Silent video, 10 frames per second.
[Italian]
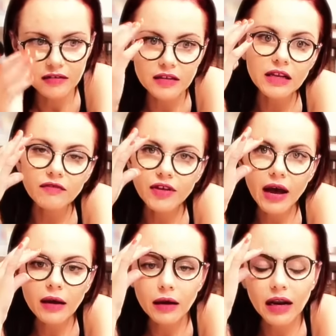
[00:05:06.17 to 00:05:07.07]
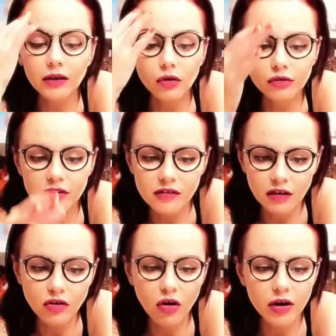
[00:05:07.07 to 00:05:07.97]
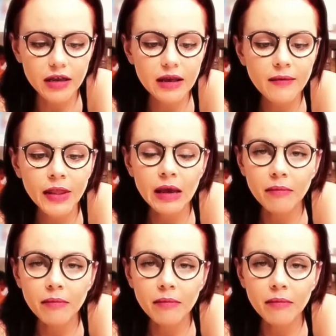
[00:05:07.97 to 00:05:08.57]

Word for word: Silvia, l'angolo di Seidori,